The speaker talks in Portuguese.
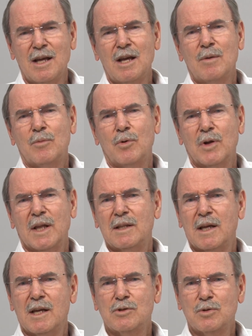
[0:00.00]
por entre
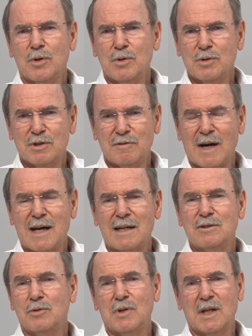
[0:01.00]
risonhos
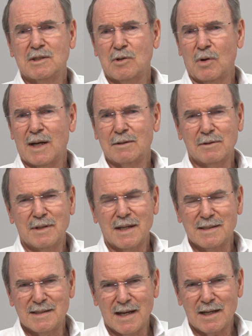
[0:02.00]
vales ou desolado
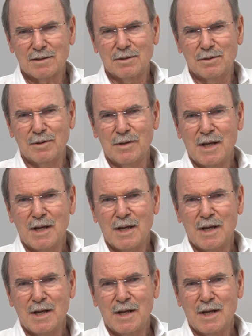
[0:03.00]
deserto,